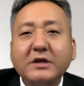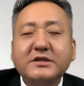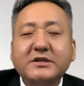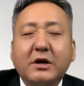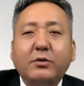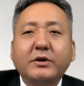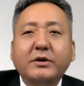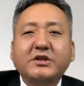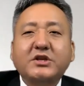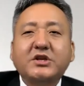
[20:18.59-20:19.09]

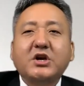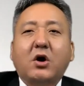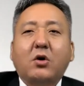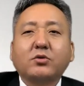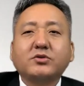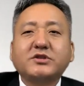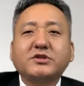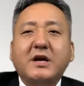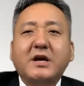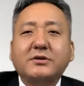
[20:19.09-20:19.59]
将会
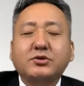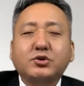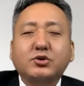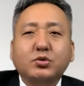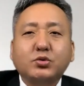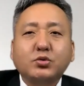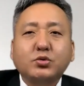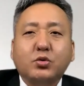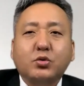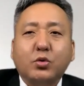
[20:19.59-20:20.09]
挑战
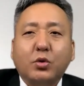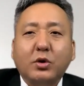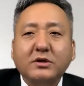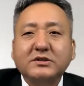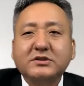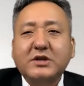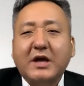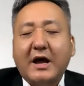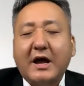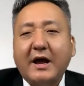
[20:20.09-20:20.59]
中国
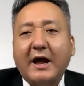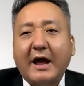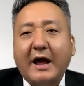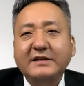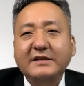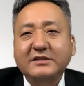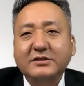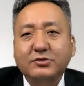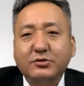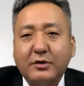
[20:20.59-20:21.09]
在
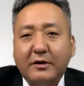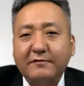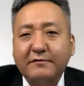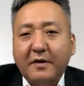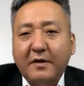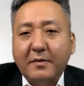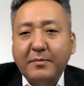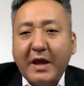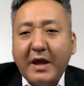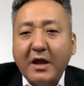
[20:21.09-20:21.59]
海警船
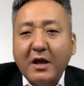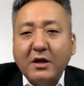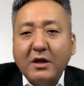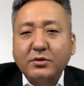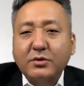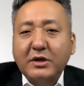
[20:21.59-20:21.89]
方面